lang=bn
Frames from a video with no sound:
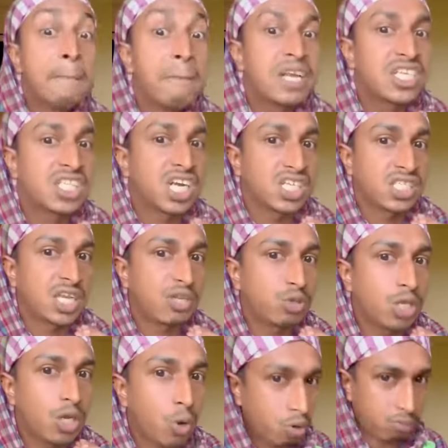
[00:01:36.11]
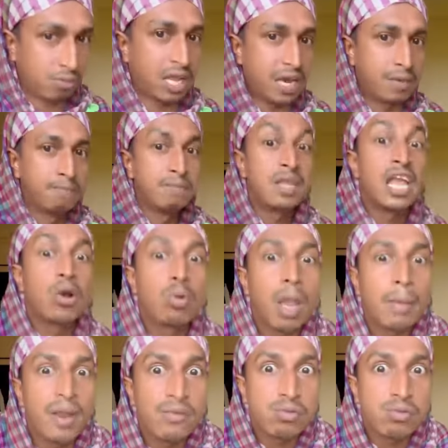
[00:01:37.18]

বিশ্বাসটা যদি করতেন এই গোলামের